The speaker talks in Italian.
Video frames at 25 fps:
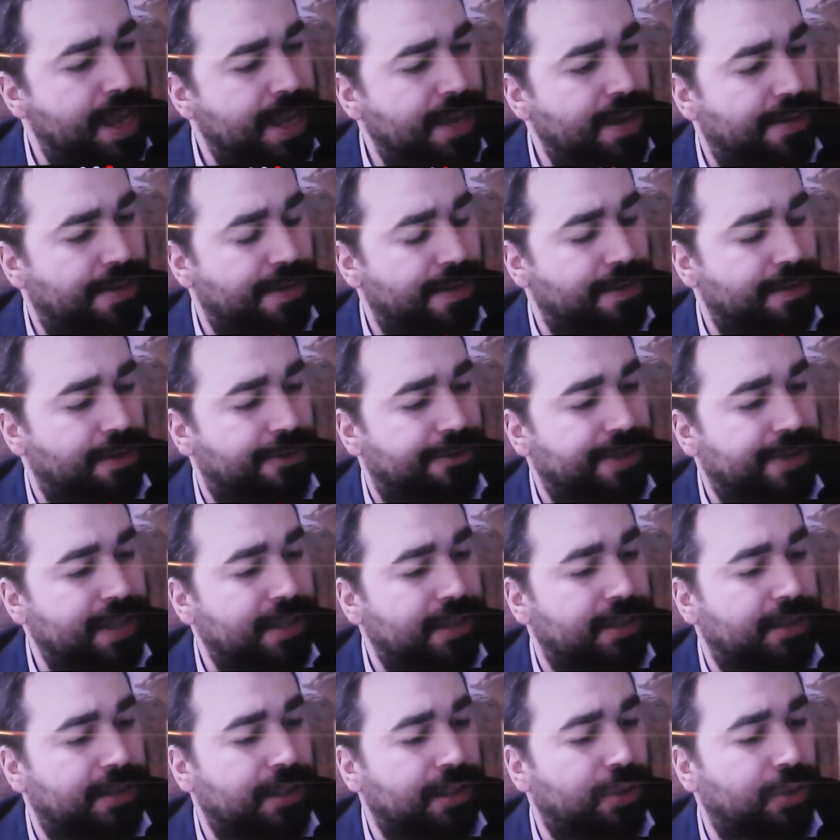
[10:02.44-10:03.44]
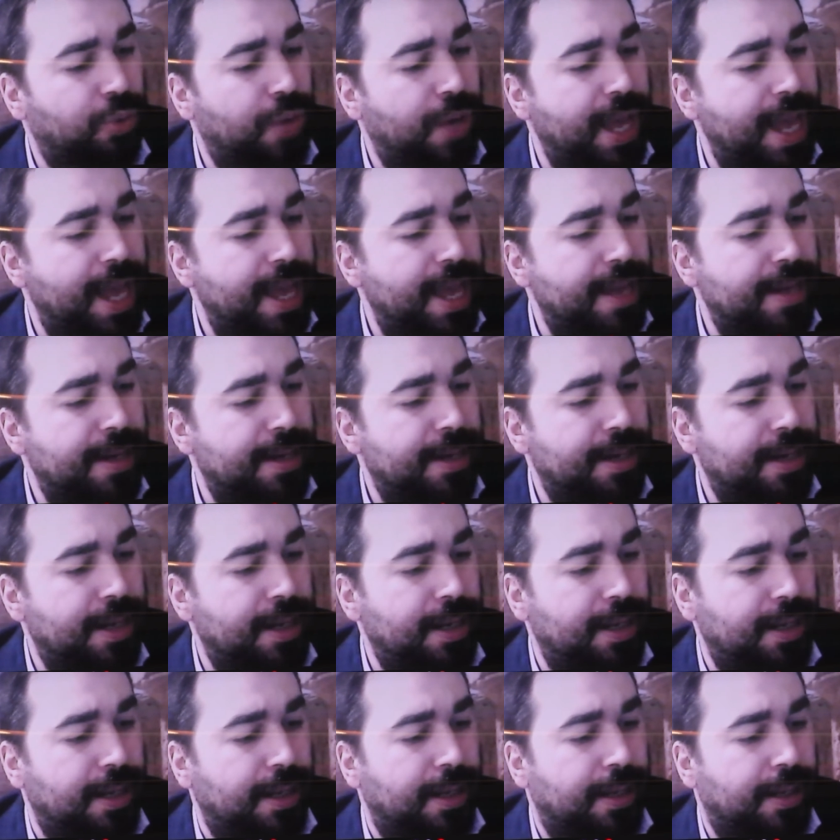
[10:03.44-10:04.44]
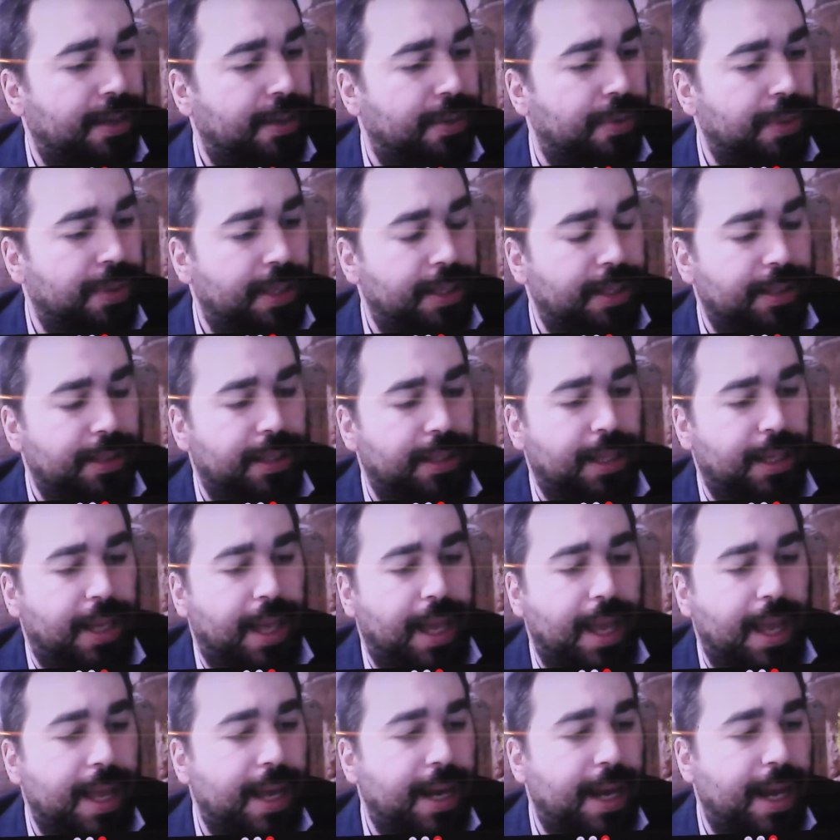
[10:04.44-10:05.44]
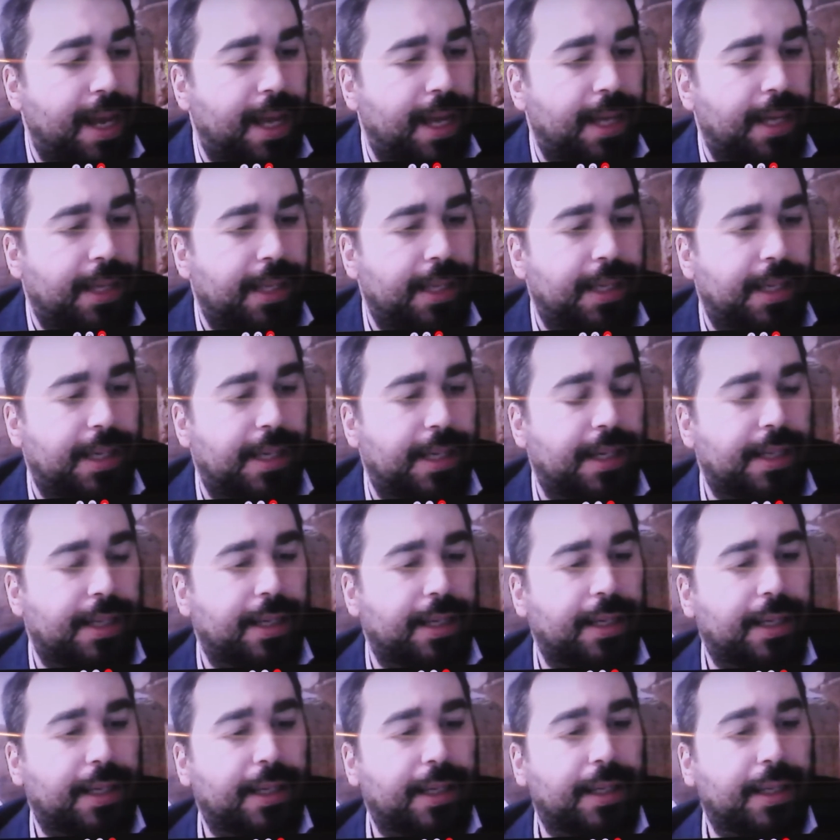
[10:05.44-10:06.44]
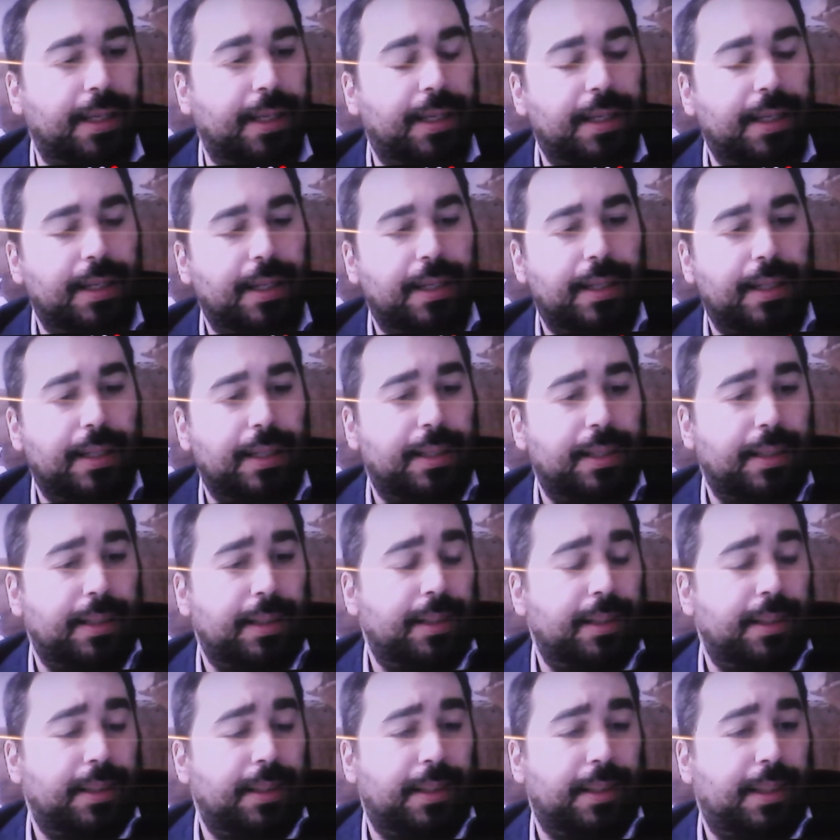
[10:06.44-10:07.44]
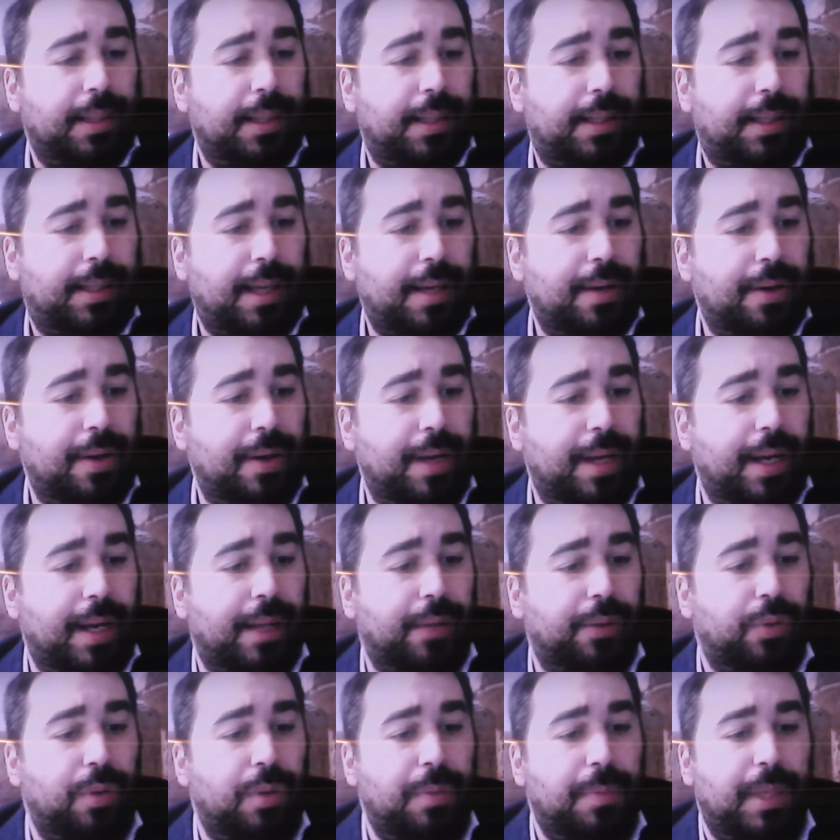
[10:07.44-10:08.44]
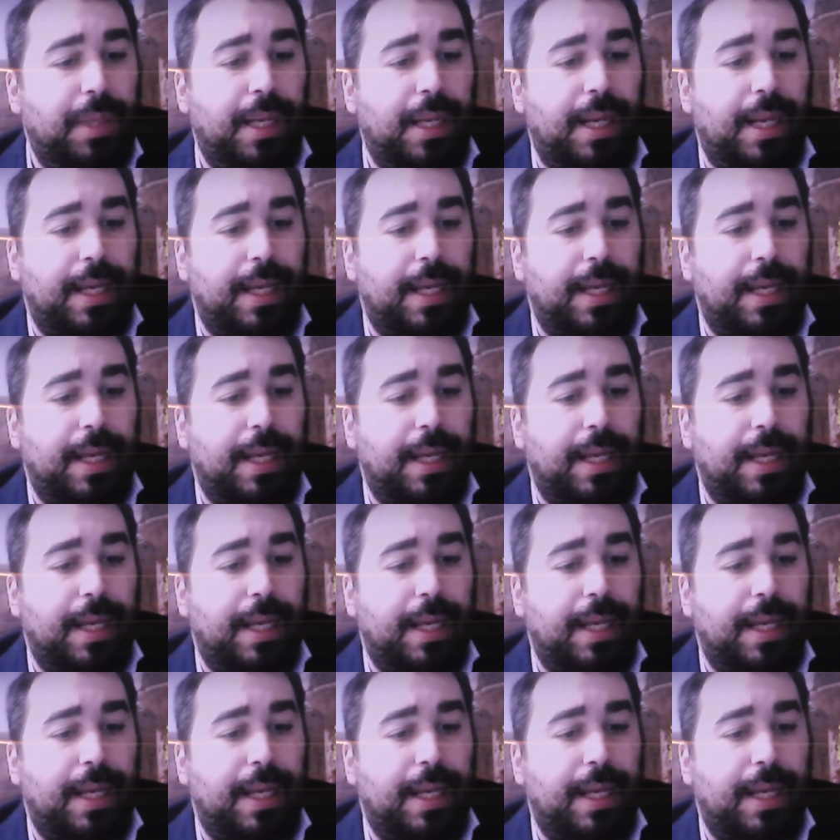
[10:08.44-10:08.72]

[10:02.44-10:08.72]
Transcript: io avevo 22 anni e quindi era il... Eh, che anno era? Il 2000,